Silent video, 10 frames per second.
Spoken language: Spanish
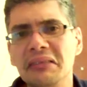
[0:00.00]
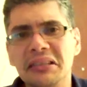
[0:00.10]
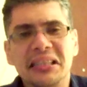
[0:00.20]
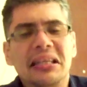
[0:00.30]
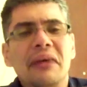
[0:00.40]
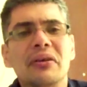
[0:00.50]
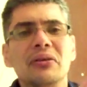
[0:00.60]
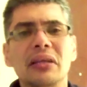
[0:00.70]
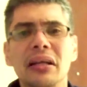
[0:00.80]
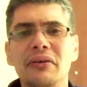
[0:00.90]
si estás
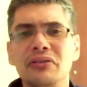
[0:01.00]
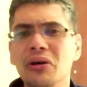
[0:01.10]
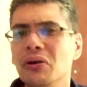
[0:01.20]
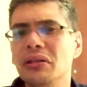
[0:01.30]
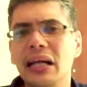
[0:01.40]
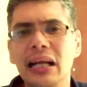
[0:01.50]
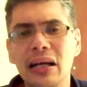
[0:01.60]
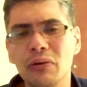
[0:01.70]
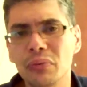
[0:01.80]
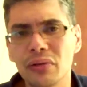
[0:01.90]
viendo televisión o estás en
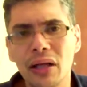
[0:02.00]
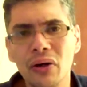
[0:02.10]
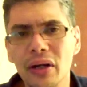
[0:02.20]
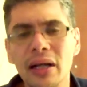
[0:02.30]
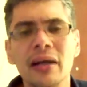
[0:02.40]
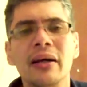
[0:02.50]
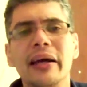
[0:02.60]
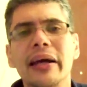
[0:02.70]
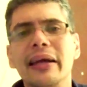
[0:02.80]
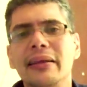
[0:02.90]
la computadora,
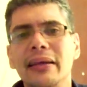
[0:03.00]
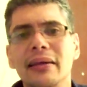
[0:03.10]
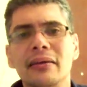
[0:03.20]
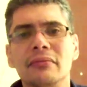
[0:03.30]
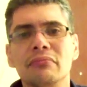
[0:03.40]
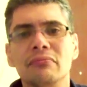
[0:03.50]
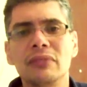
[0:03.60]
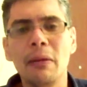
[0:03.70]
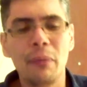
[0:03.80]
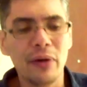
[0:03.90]
este,
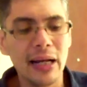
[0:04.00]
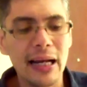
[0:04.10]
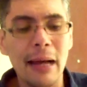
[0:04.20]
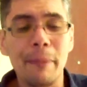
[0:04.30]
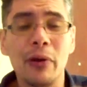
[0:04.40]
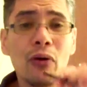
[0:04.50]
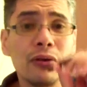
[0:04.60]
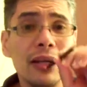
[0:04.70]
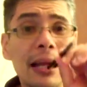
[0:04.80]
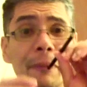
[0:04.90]
te pones el lápiz.
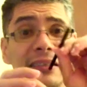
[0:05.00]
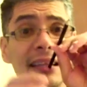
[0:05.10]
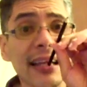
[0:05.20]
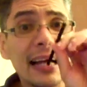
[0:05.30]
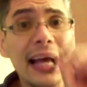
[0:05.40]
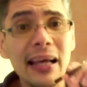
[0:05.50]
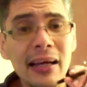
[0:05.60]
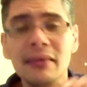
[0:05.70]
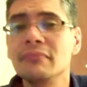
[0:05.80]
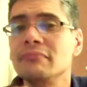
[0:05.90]
Cuando el lápiz se te
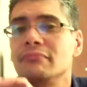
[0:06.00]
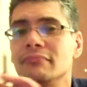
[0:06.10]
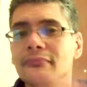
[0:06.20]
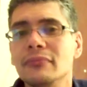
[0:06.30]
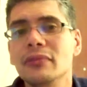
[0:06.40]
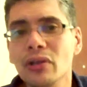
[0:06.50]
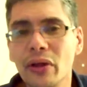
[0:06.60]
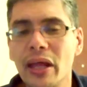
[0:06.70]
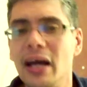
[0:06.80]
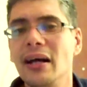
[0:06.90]
caiga, lo
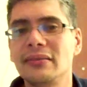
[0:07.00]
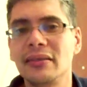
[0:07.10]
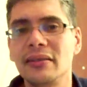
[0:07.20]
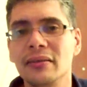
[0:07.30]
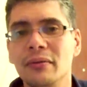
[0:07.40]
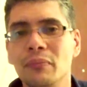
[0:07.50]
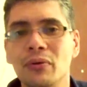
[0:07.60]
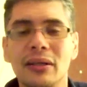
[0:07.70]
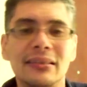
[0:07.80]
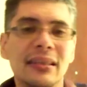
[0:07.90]
dejas así,
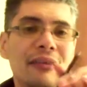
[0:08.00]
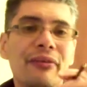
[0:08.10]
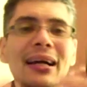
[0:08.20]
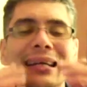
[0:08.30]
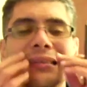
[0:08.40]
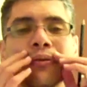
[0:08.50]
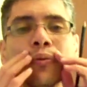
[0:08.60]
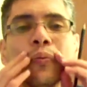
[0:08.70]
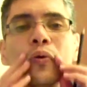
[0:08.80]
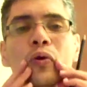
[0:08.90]
porque significa que
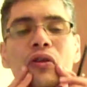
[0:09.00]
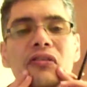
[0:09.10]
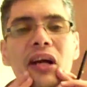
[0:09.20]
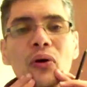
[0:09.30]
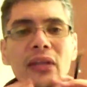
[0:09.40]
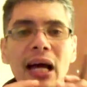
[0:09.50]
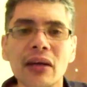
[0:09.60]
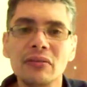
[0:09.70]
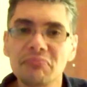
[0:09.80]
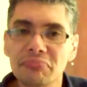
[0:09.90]
tus músculos se
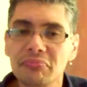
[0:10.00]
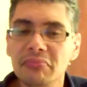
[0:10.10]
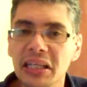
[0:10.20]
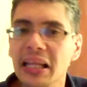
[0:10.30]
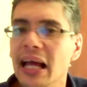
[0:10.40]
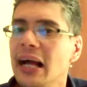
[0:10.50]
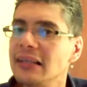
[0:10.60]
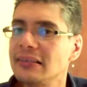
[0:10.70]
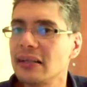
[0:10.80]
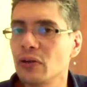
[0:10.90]
agotaron y dejas que
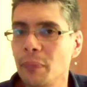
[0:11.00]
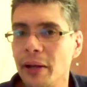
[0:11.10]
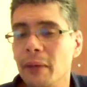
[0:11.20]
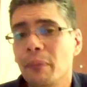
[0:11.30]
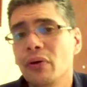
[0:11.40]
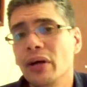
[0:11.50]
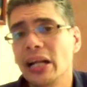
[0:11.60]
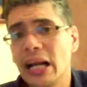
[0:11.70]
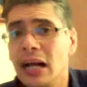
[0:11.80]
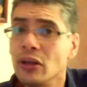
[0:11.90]
se recuperen. Por lo
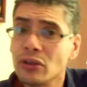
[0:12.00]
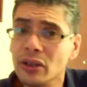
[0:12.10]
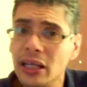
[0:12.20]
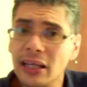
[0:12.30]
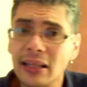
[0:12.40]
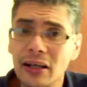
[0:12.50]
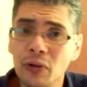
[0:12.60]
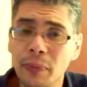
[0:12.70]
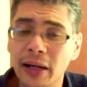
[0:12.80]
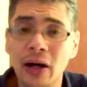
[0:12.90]
general al otro día ya está
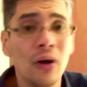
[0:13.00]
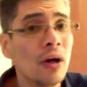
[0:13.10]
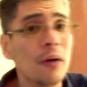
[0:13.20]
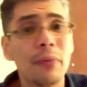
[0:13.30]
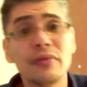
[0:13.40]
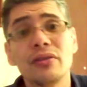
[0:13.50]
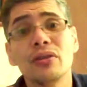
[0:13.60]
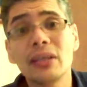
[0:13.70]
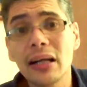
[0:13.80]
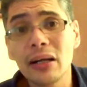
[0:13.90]
recuperado, pero si no
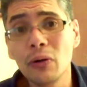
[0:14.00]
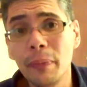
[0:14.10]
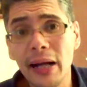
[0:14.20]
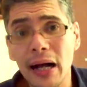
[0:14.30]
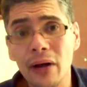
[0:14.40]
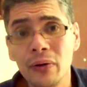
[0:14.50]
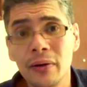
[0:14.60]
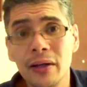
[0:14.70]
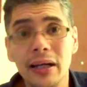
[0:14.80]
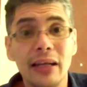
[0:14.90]
está recuperado,
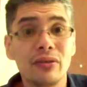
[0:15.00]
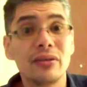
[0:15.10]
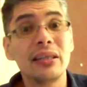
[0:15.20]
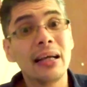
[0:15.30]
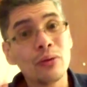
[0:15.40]
entonces ya